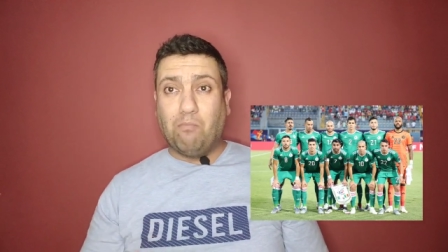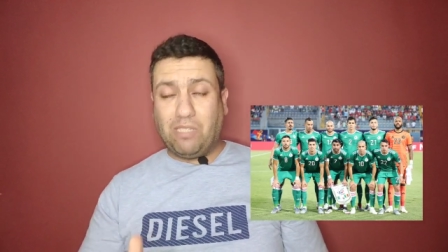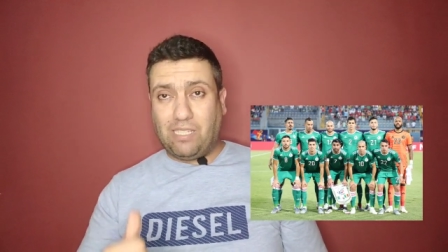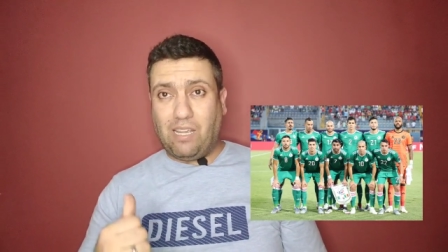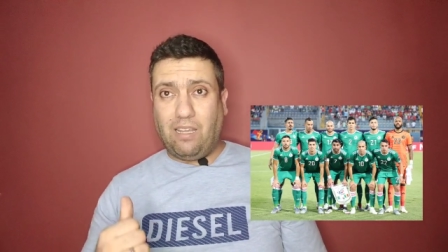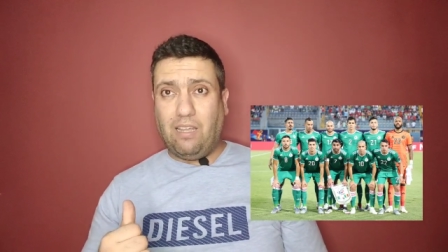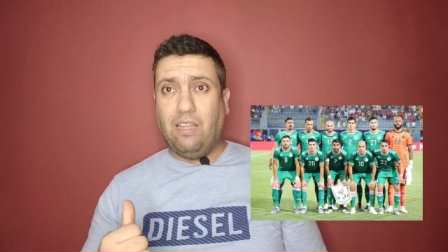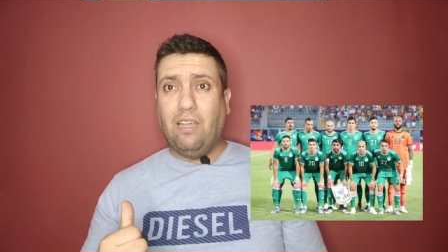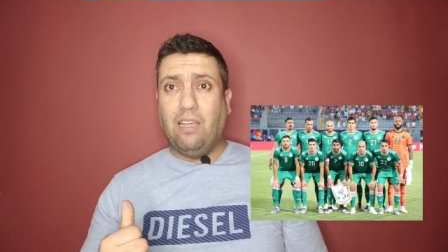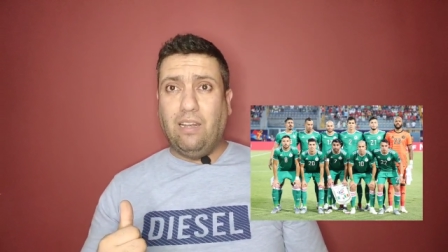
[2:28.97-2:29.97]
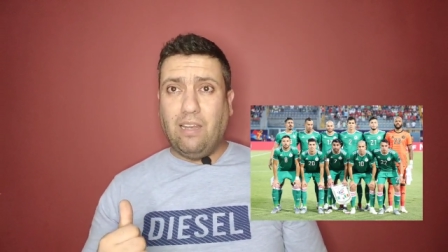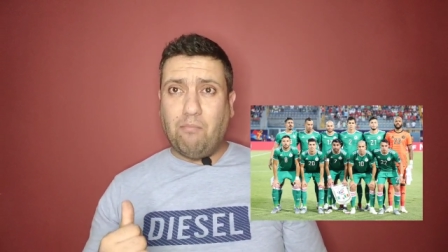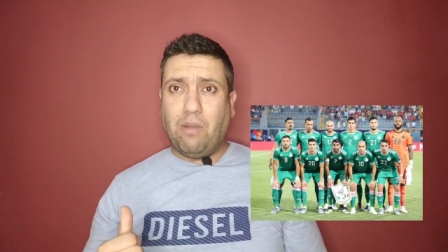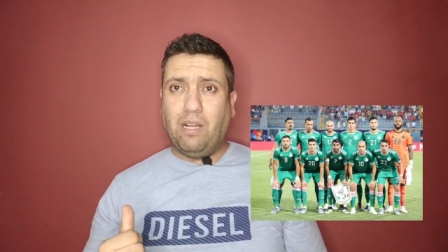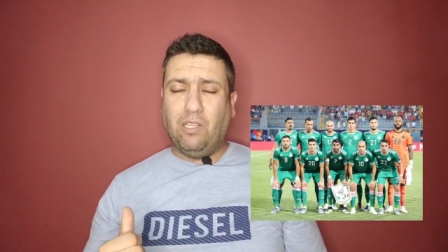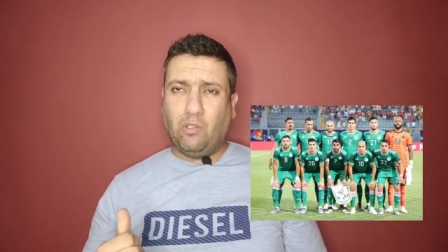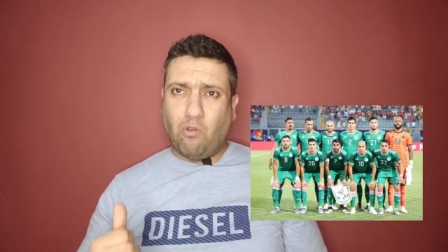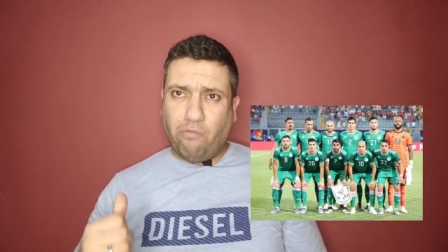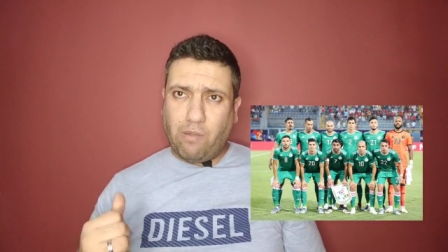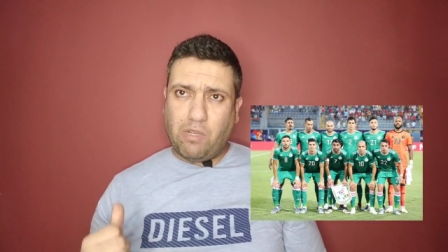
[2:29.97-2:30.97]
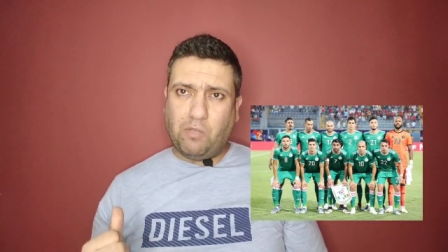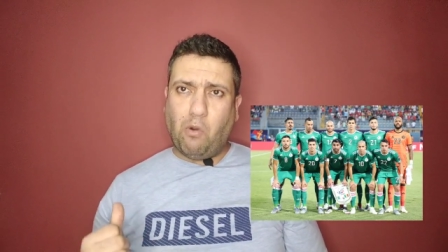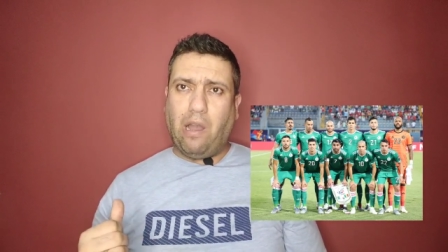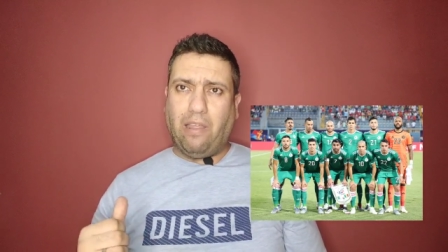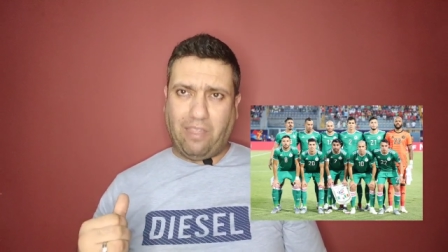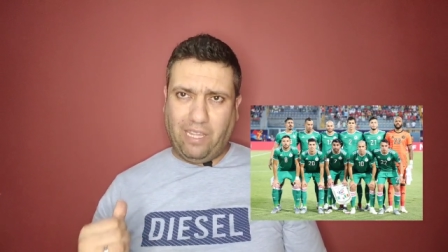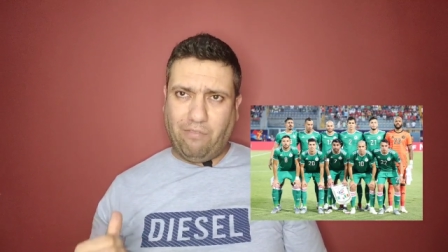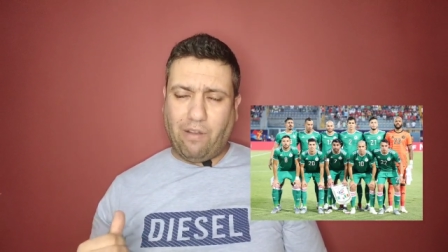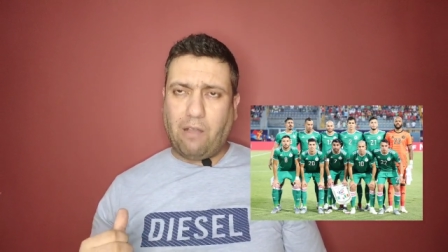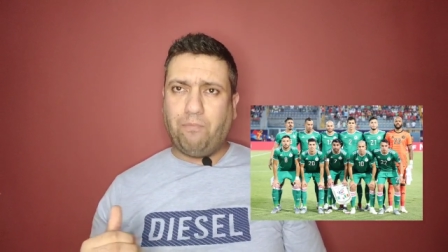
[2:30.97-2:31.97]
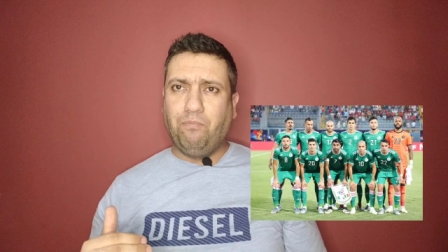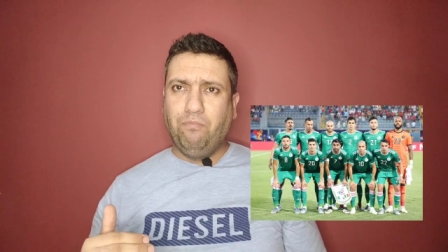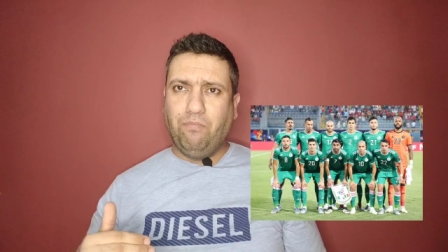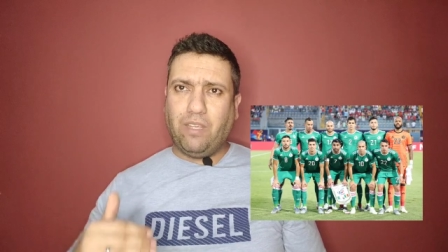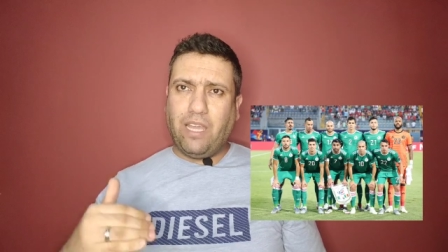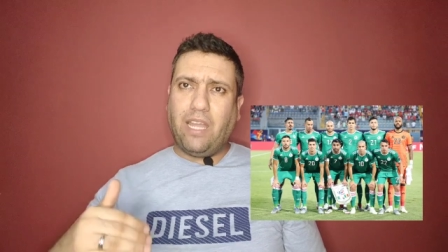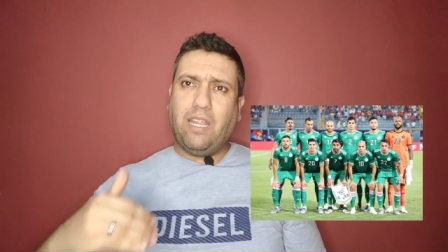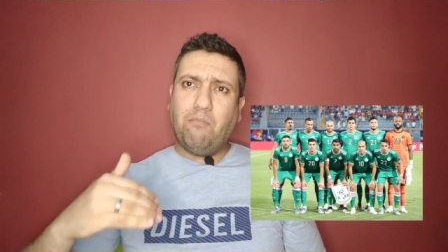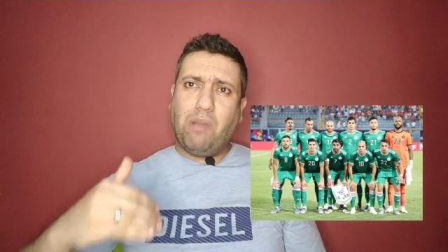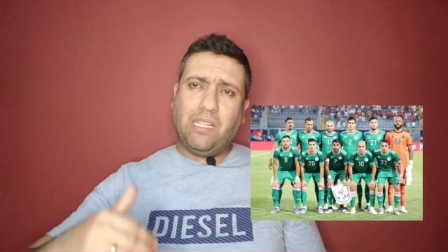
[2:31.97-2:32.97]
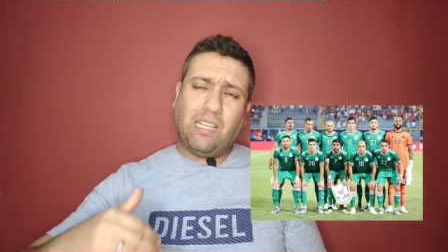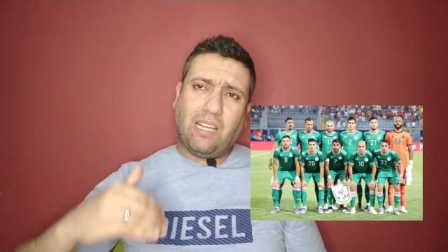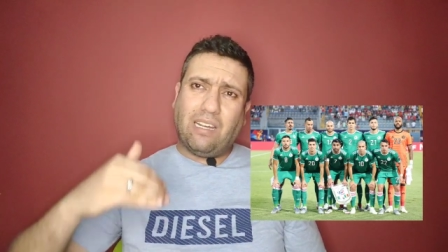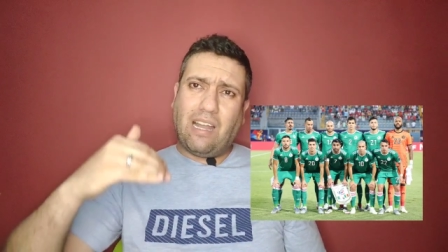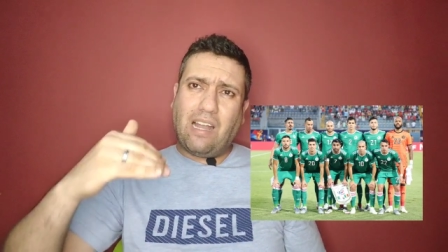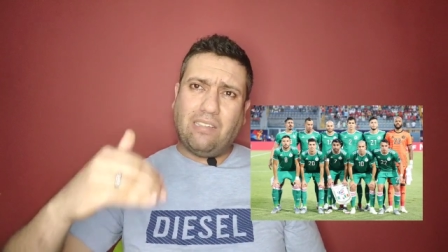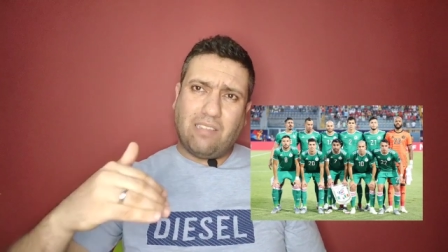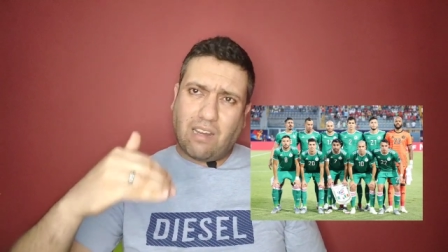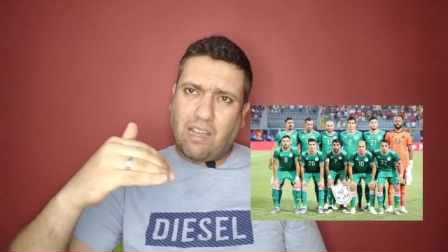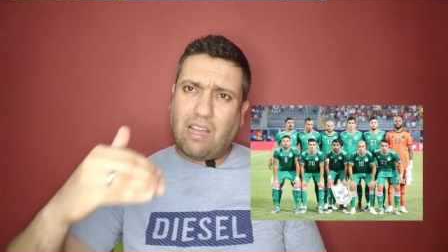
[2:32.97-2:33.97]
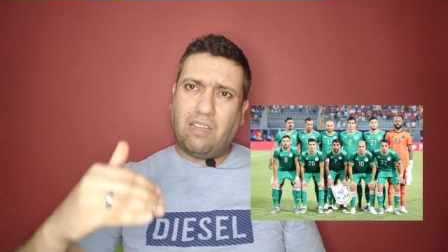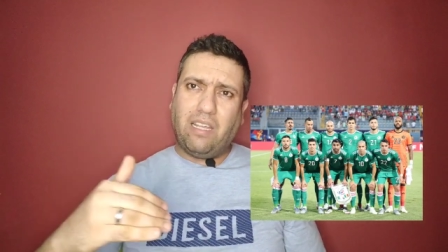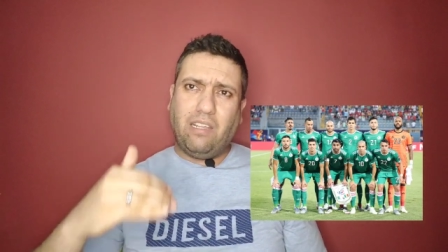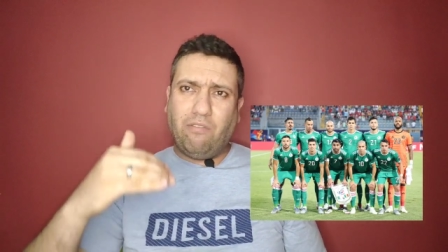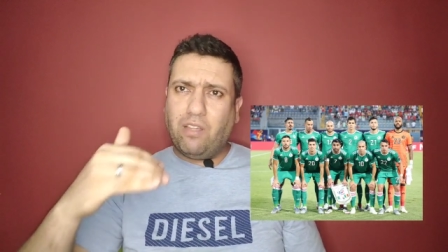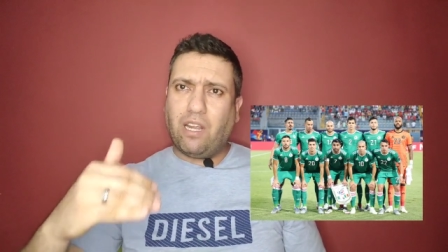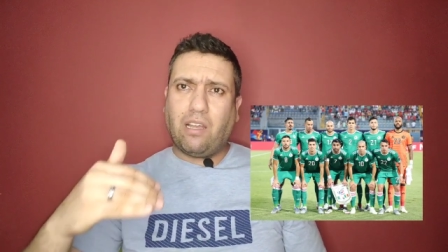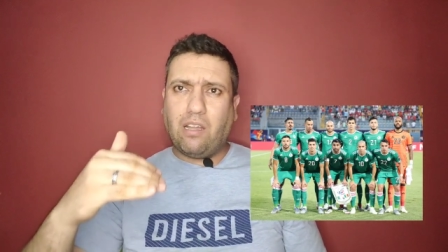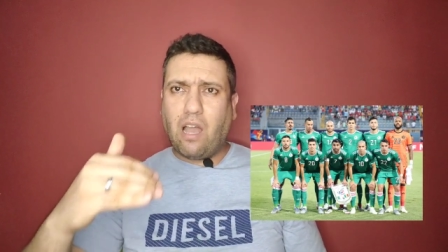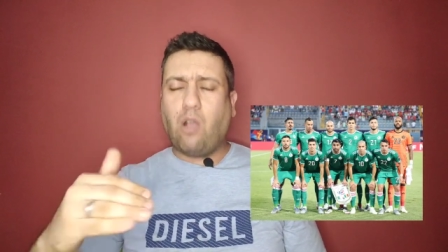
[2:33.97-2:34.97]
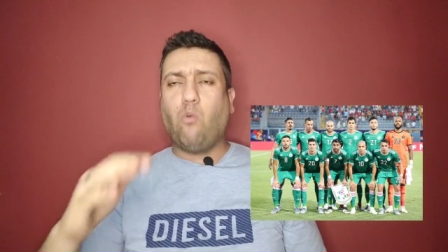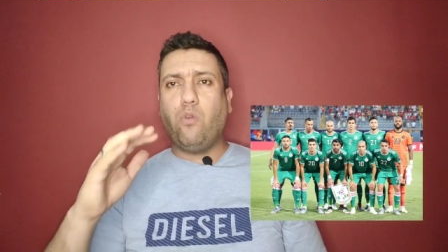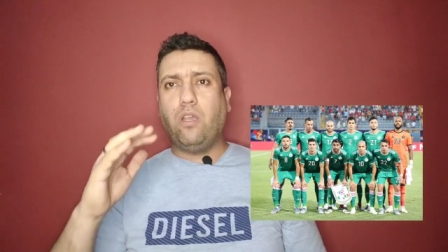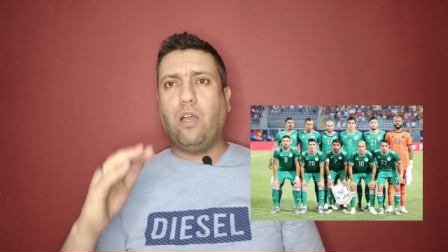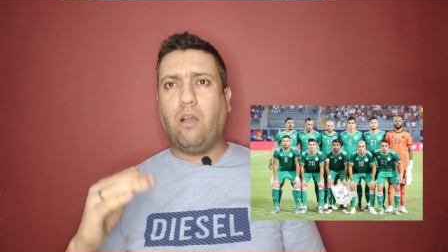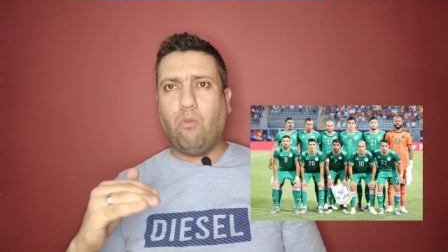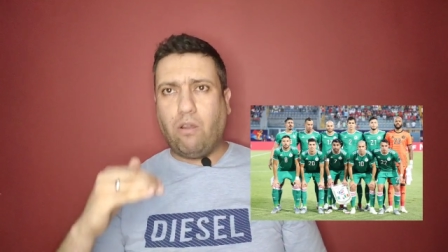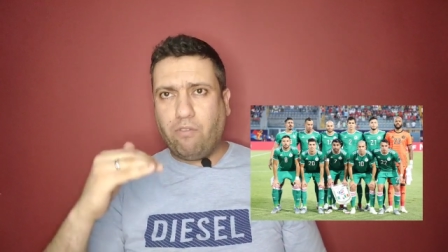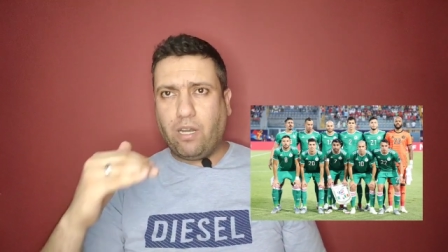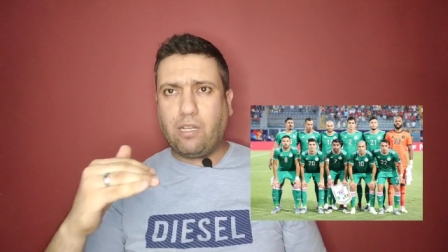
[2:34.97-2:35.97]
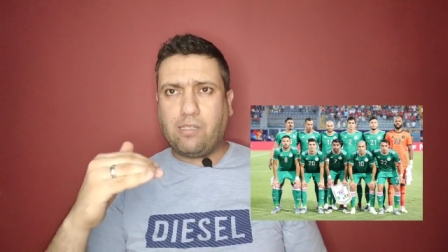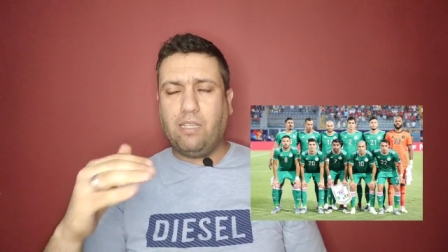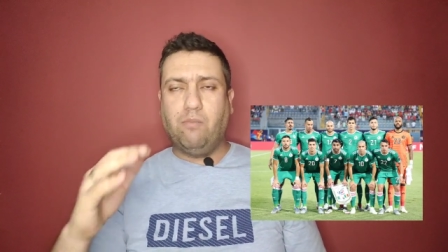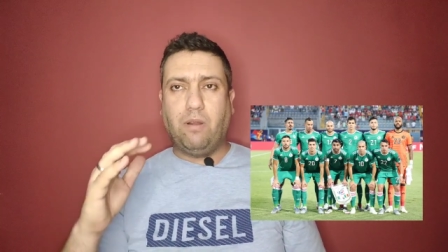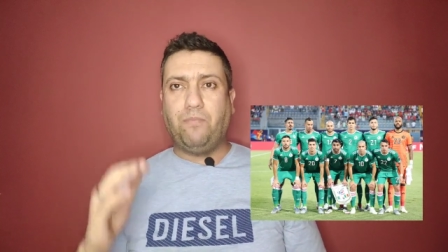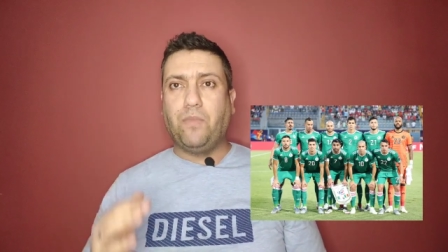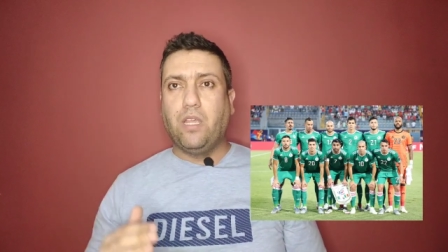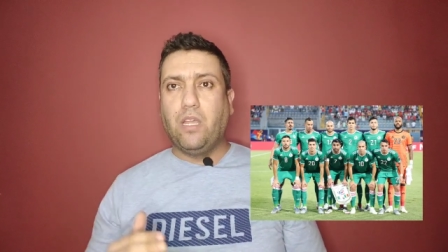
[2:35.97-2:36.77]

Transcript: بصح لما تكون في مجموعه ضعيفه يعني من بعدها راح تلقى يعني فرق اقوياء ولا فرق صعيبه